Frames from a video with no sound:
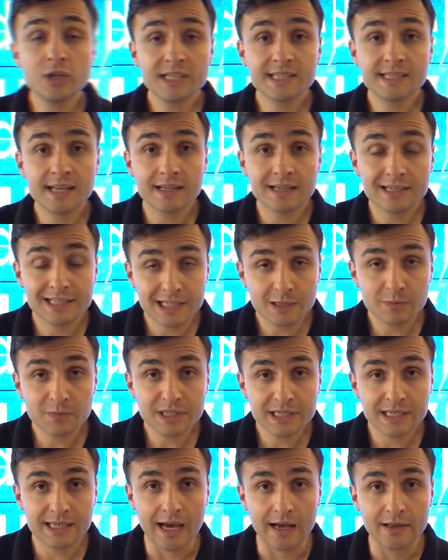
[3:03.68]
işten
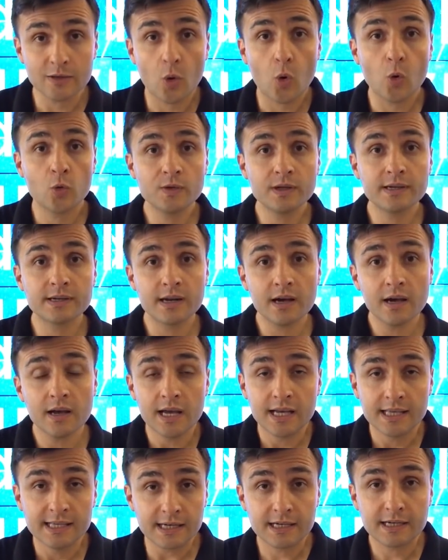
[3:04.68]
açılmışken onlara
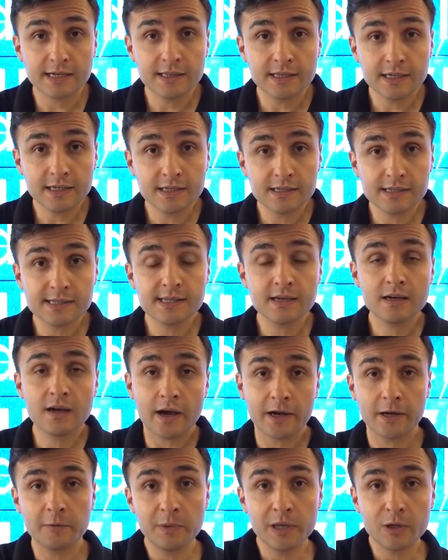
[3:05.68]
yakınlarınızda
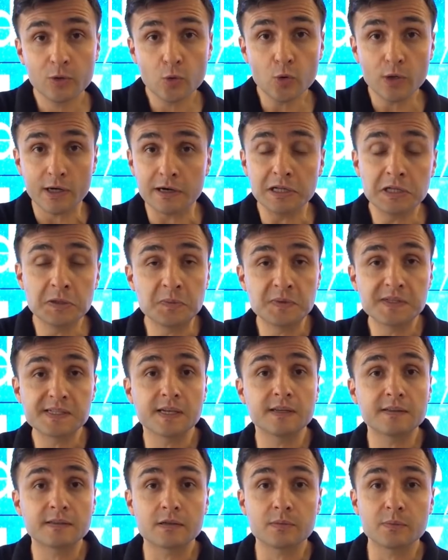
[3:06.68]
gayrimenkul alımı,
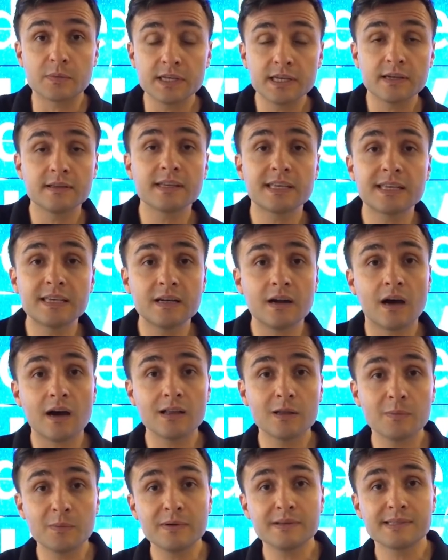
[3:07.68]
satımı ya da
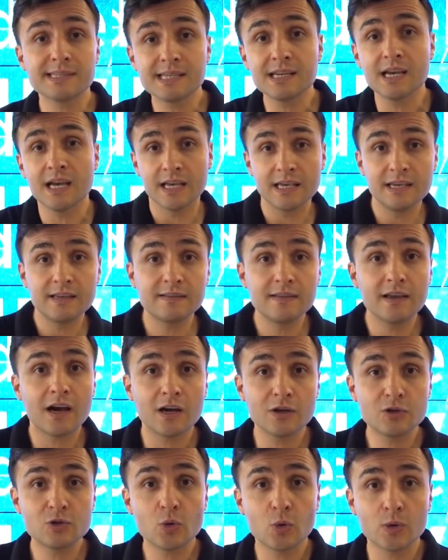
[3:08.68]
kiralaması
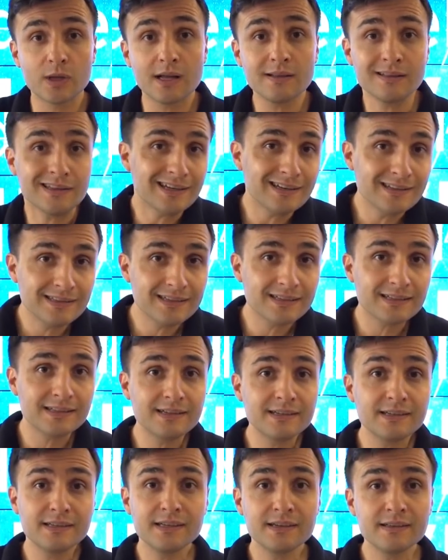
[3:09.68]
ihtiyacı olan
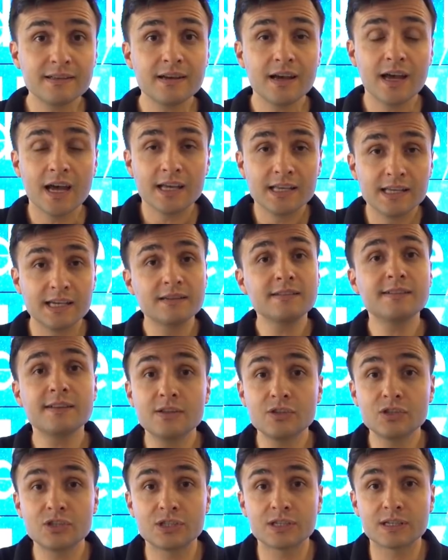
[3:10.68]
tanıdıkları ya da yeni
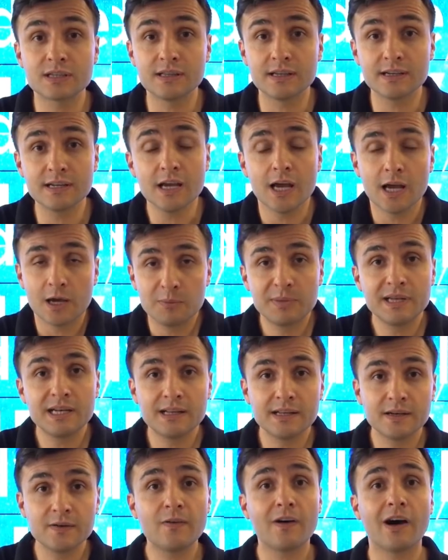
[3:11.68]
tanıştıkları
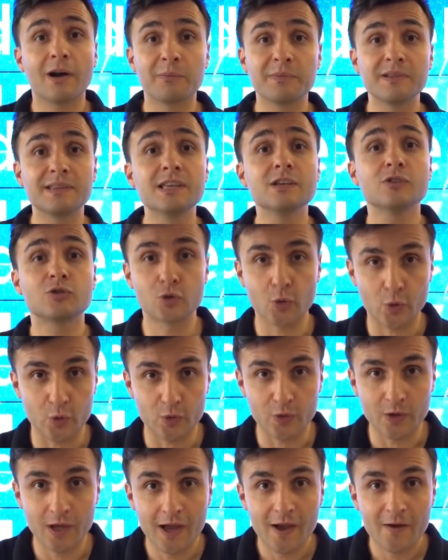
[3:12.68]
birileri var mı diye
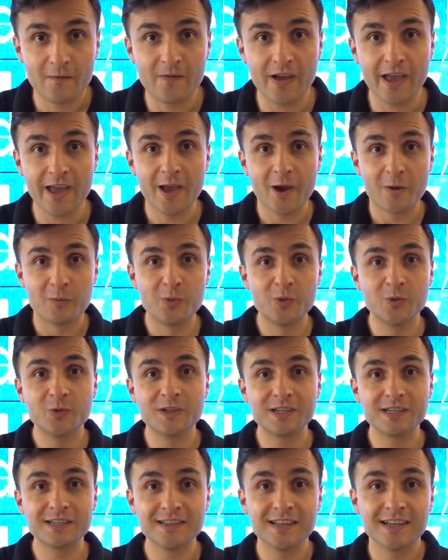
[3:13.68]
sorun ve
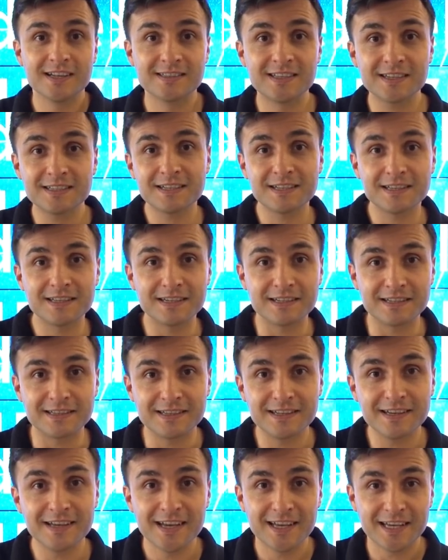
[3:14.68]
bunların
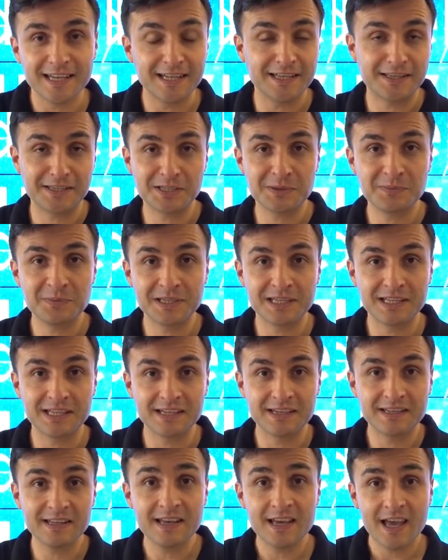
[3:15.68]
datalarını, iletişim
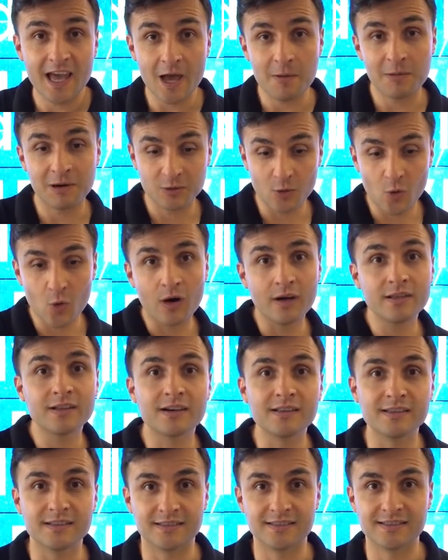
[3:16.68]
bilgilerini hemen o an
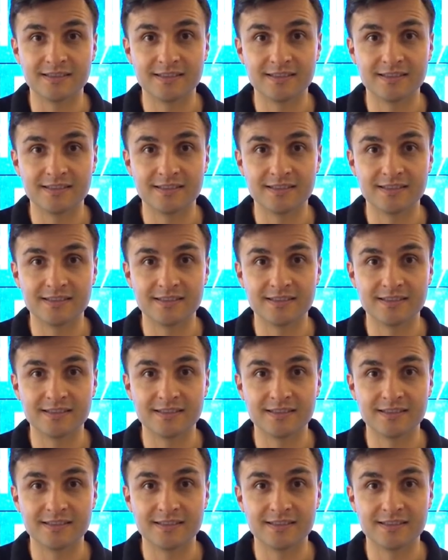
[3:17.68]
alın.